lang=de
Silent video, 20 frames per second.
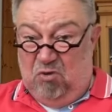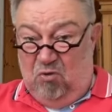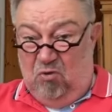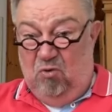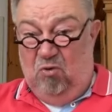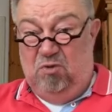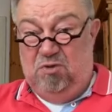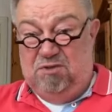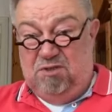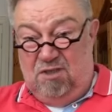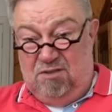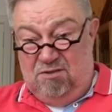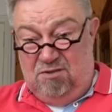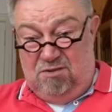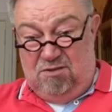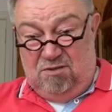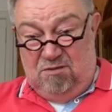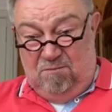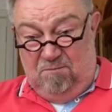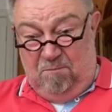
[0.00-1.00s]

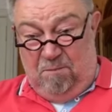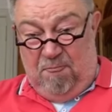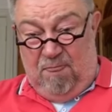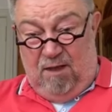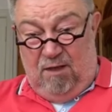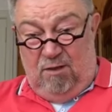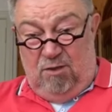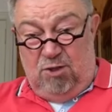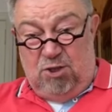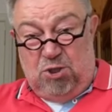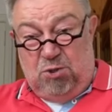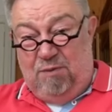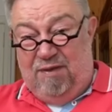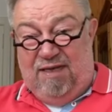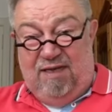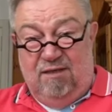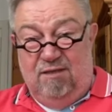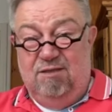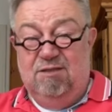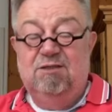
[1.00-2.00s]
Großes,
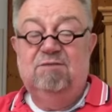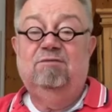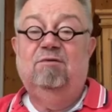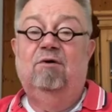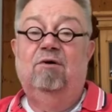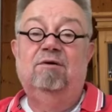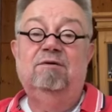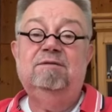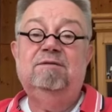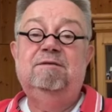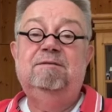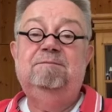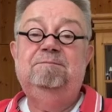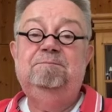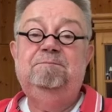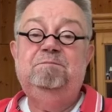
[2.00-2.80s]
schweres Wort,